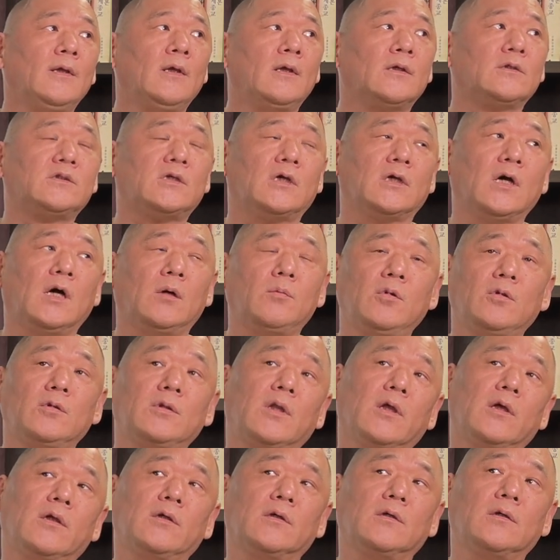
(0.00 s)
제가 볼
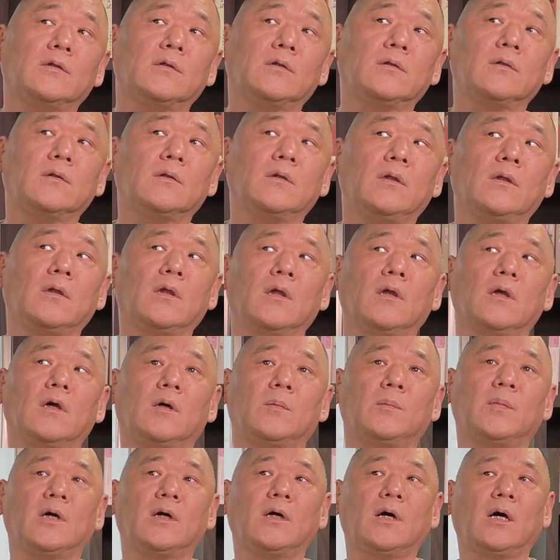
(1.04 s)
때는 이게
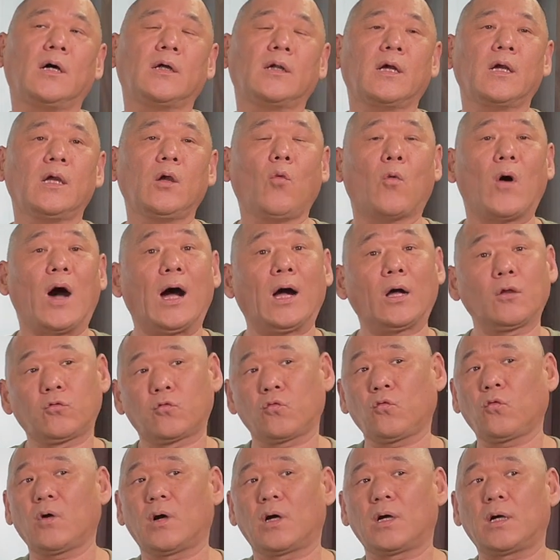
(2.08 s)
아마 하나의
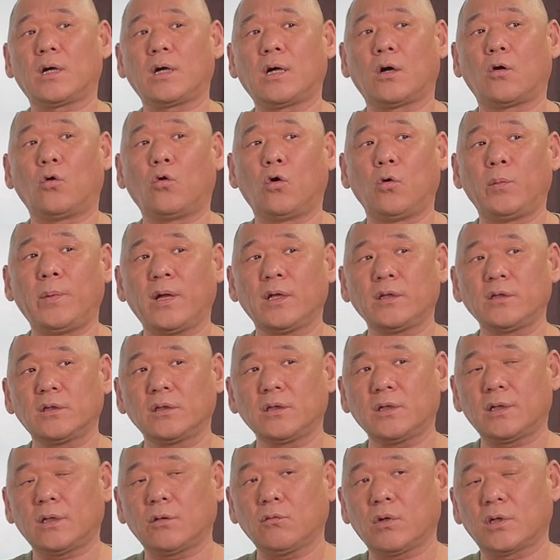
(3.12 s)
왕조가
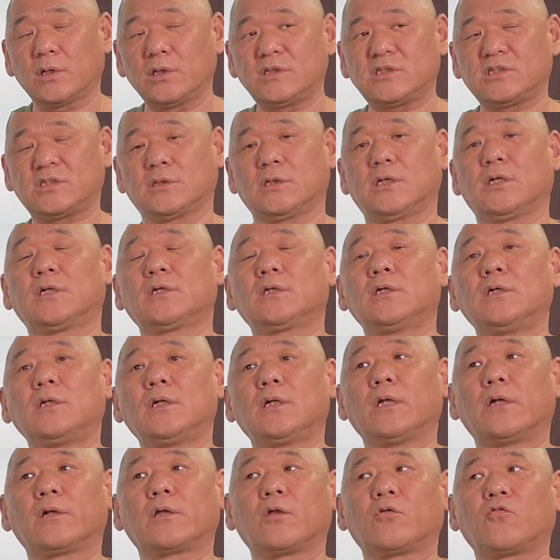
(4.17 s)
500년이라고 하는 시간을
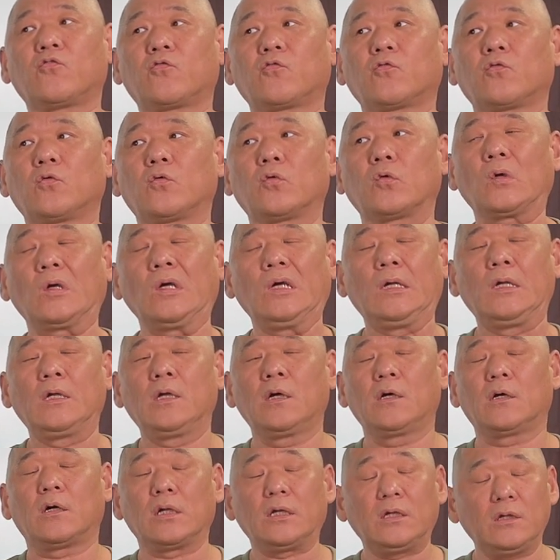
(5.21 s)
이렇게 쭉
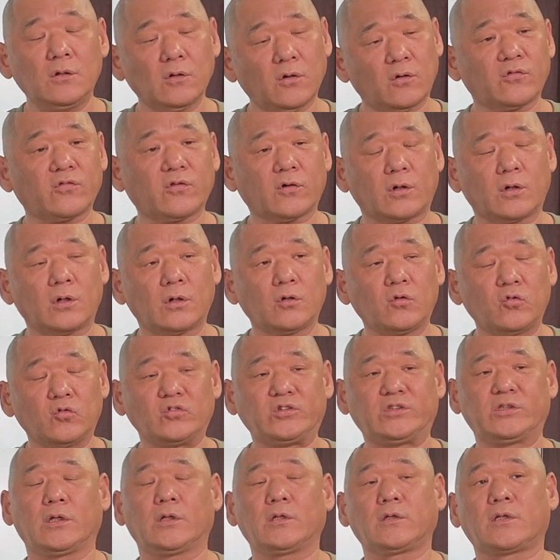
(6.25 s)
아, 이어서
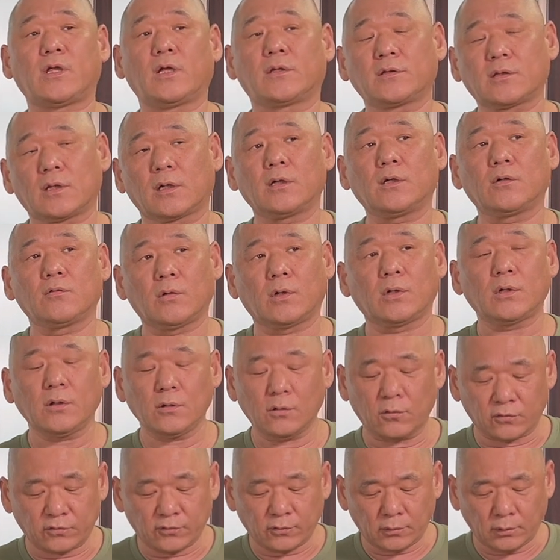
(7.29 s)
유지됐다라고 하는
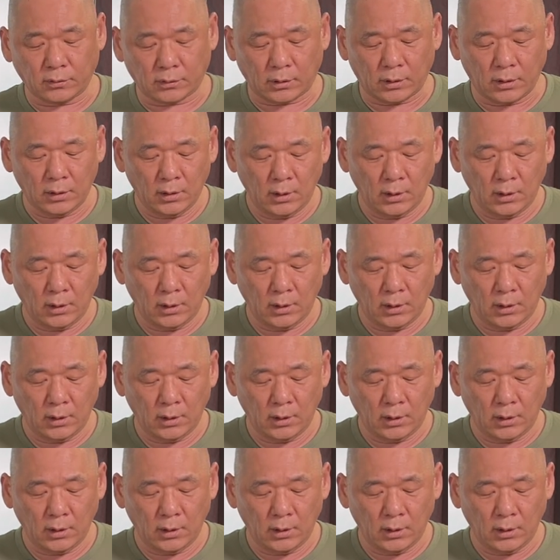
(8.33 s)
것은